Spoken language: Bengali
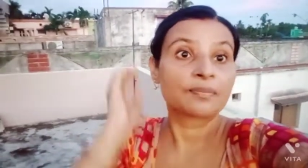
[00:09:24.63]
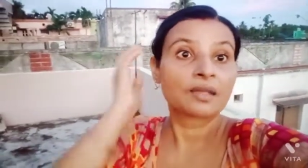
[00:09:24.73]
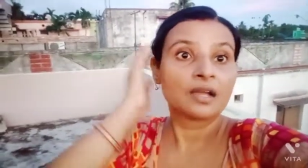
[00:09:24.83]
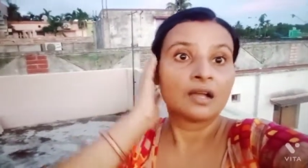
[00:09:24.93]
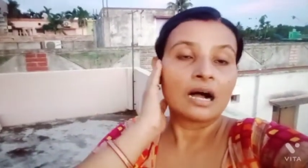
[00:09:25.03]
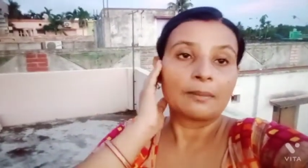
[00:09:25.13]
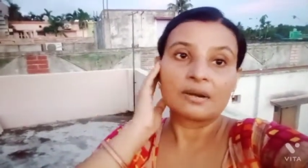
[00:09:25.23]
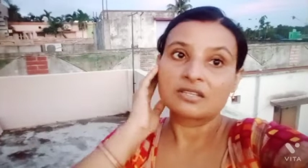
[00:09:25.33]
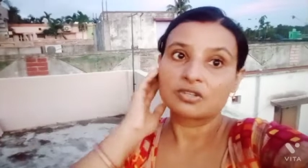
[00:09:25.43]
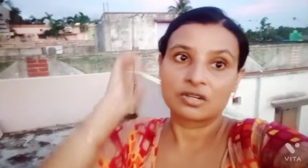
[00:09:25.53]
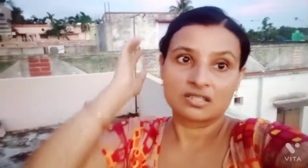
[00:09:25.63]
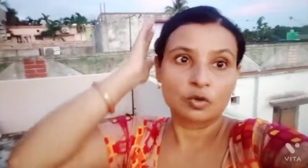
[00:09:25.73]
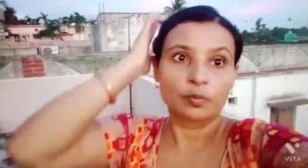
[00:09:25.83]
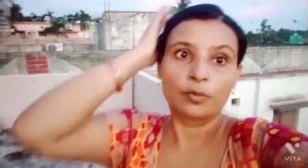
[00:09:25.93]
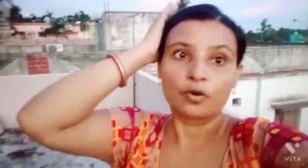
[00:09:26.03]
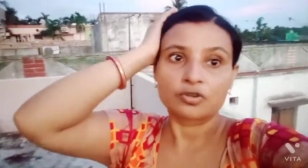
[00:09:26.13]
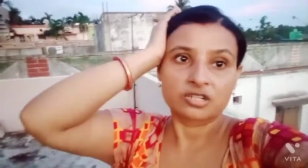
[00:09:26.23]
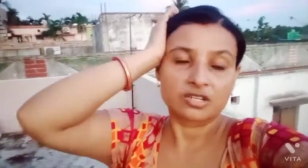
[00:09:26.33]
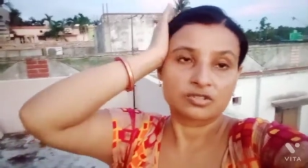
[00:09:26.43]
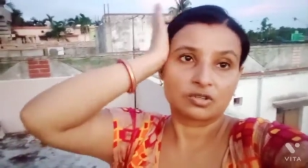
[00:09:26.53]
আমার যেহেতু আজকে উপোস সেই
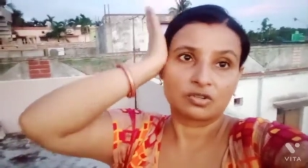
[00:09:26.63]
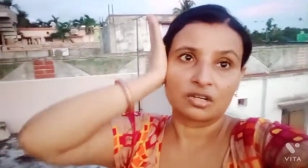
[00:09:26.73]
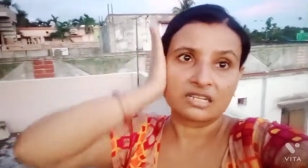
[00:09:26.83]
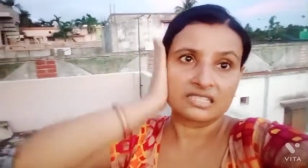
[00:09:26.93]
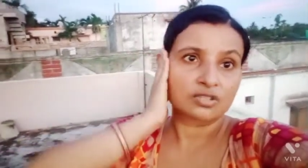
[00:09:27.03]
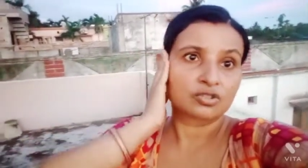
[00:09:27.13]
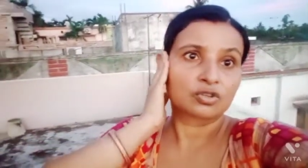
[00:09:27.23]
জন্য নিজের জন্য